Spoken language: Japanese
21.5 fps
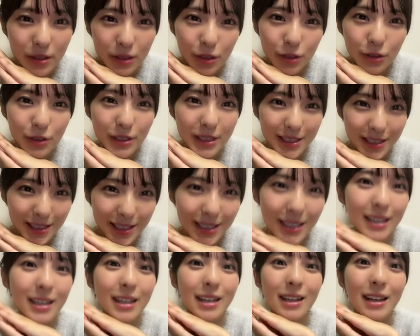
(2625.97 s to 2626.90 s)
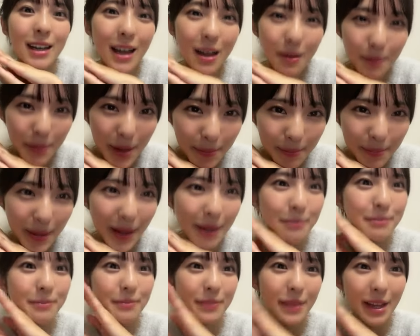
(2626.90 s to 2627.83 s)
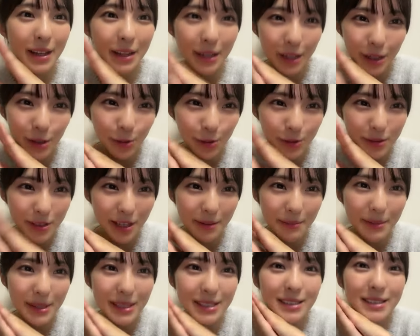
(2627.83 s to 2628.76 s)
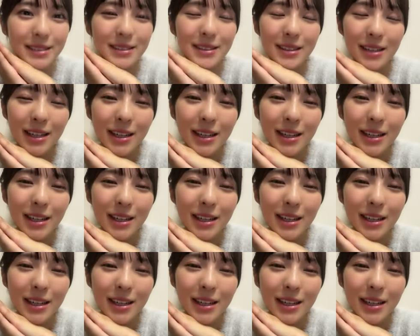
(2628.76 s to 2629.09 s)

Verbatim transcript: 11位ラーメンマンありがとうございます